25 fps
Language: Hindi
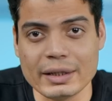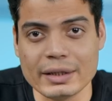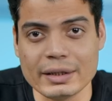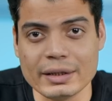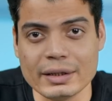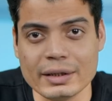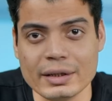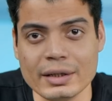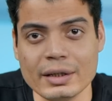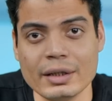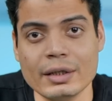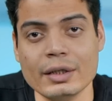नहीं
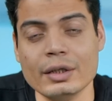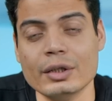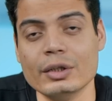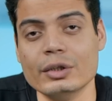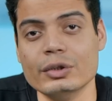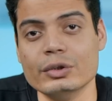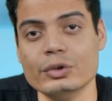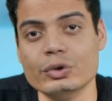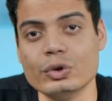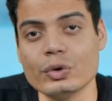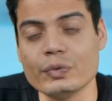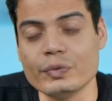
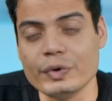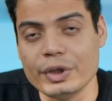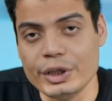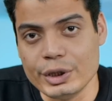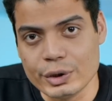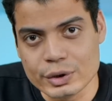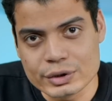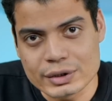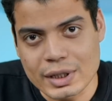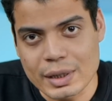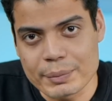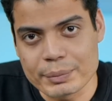जो
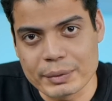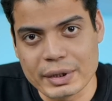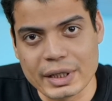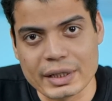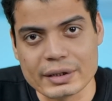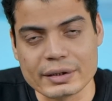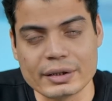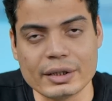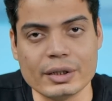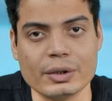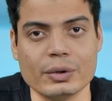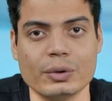वीडियोस आप
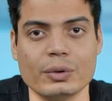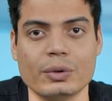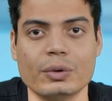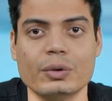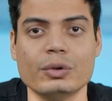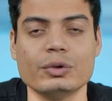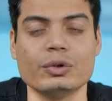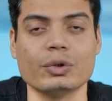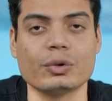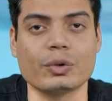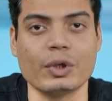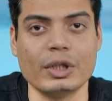देखते हो
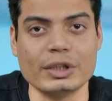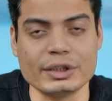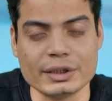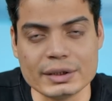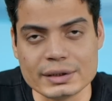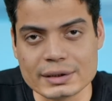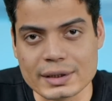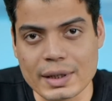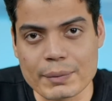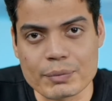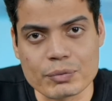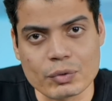जो
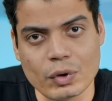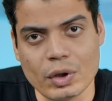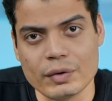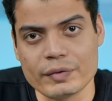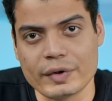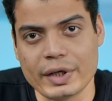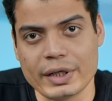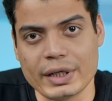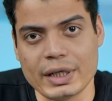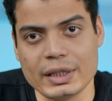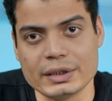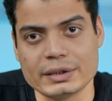क्वेश्चंस आप सॉल्व
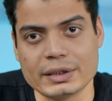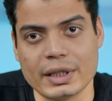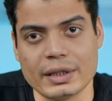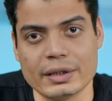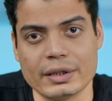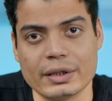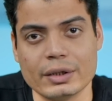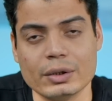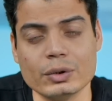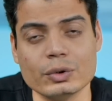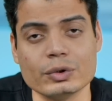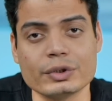करना
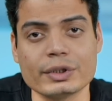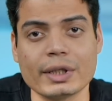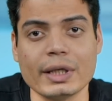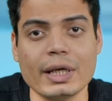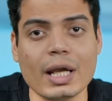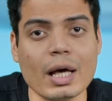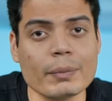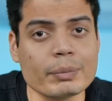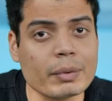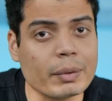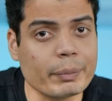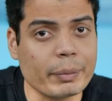चाहते हो उसके
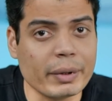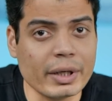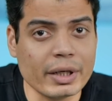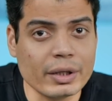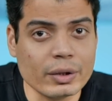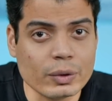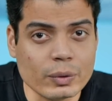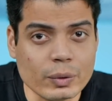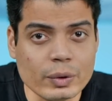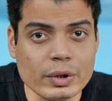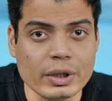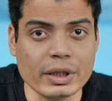लिए आप
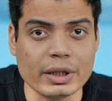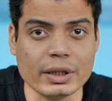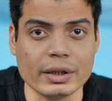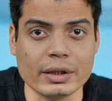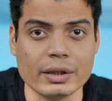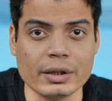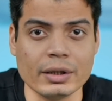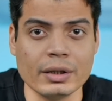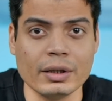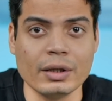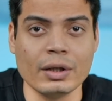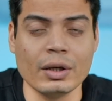प्रिपेयर्ड हो नहीं
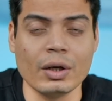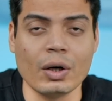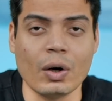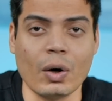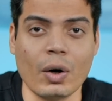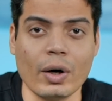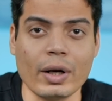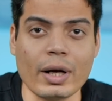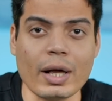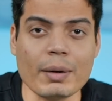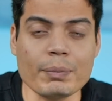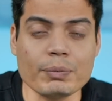
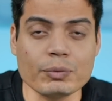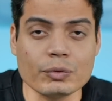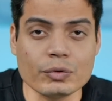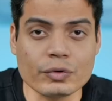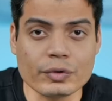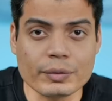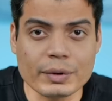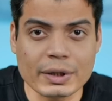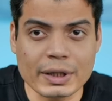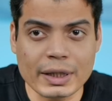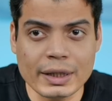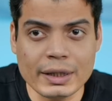और आप
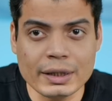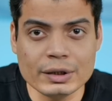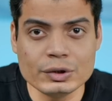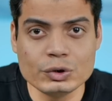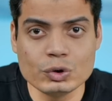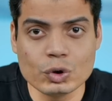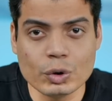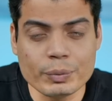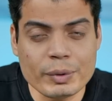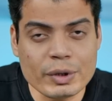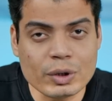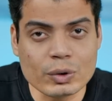उनके लिए
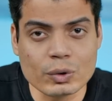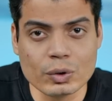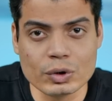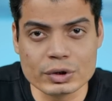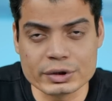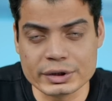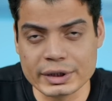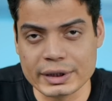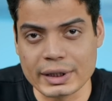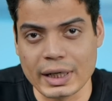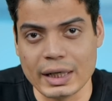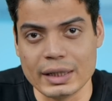जो भी
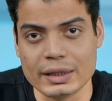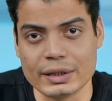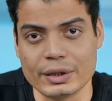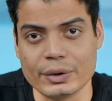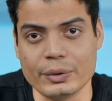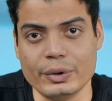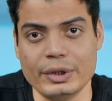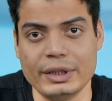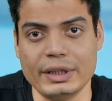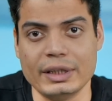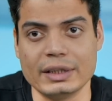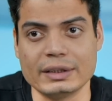कोर्स निकालते
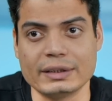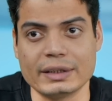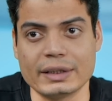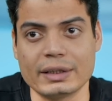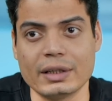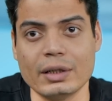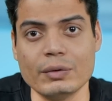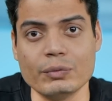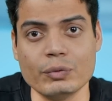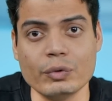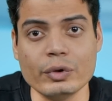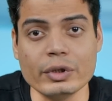हो डीएसए
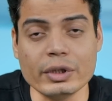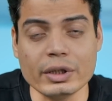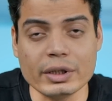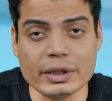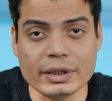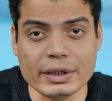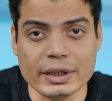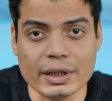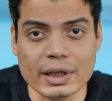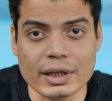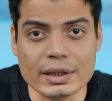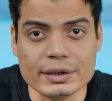का वो
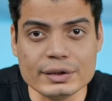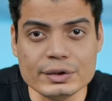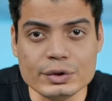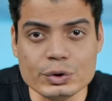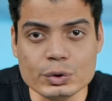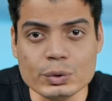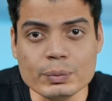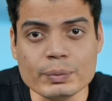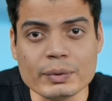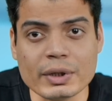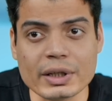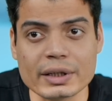ये
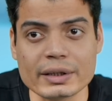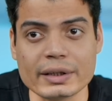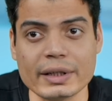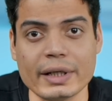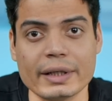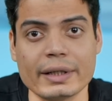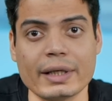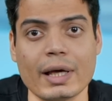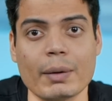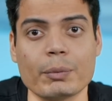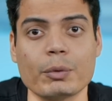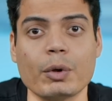अज्यूम करता
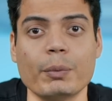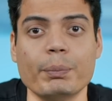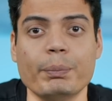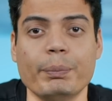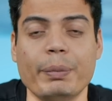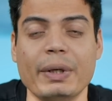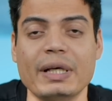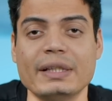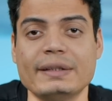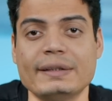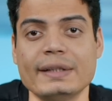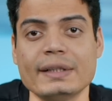है कि आपको
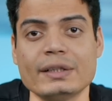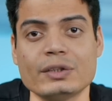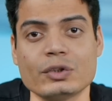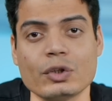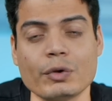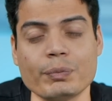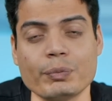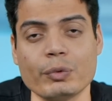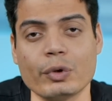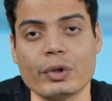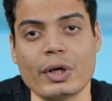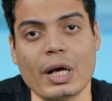बेसिक्स
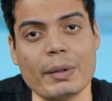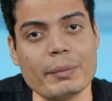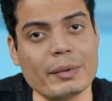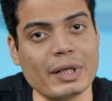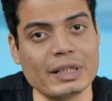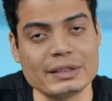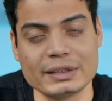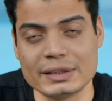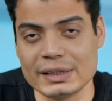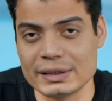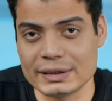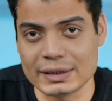ऑफ प्रोग्रामिंग
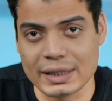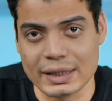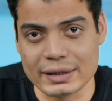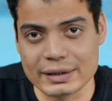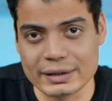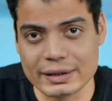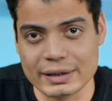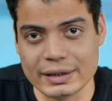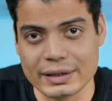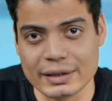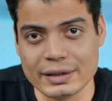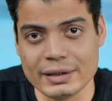अच्छे से
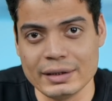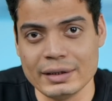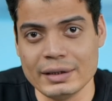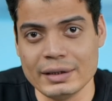आती है